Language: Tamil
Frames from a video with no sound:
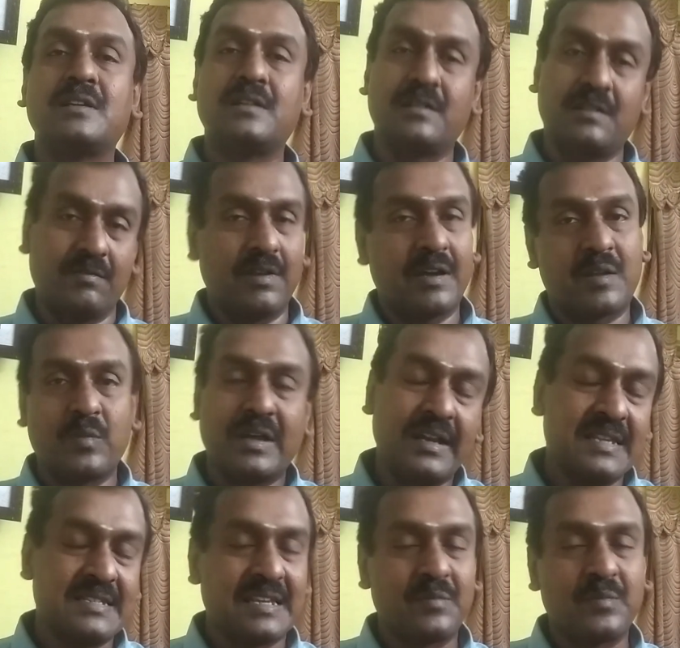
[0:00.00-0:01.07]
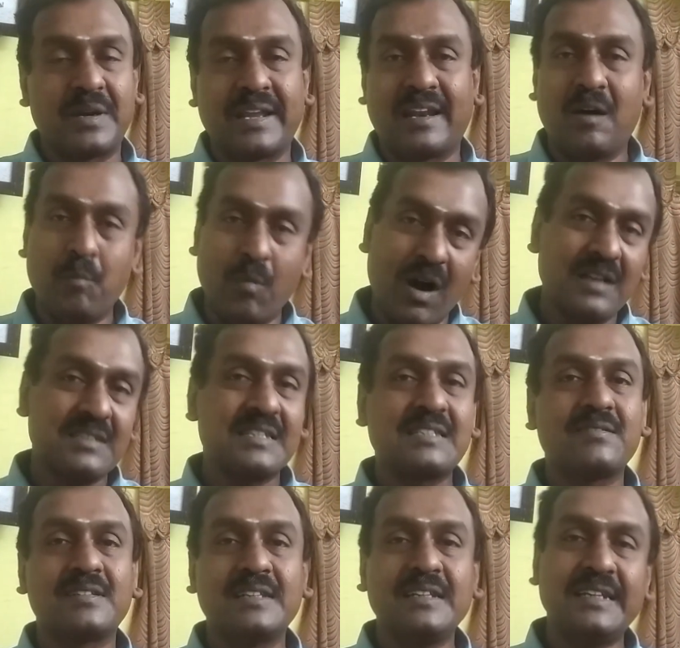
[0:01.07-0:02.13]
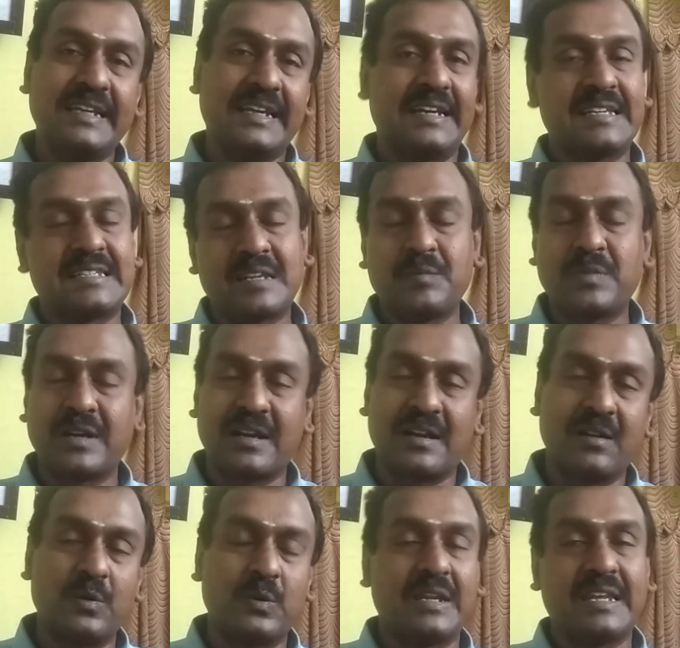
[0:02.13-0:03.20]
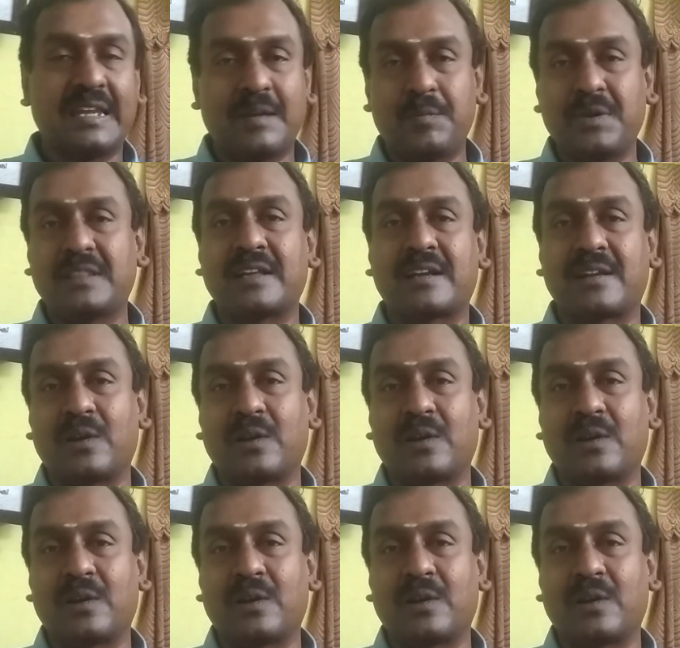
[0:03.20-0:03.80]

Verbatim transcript: வேறு மாதிரி டிசைன் பண்ணிக்கலாம் பாக்ஸஸ் வந்து நீங்கள் டிசைன் பண்ணுற அளவு நீங்கள் எப்படி தர்றீங்களோ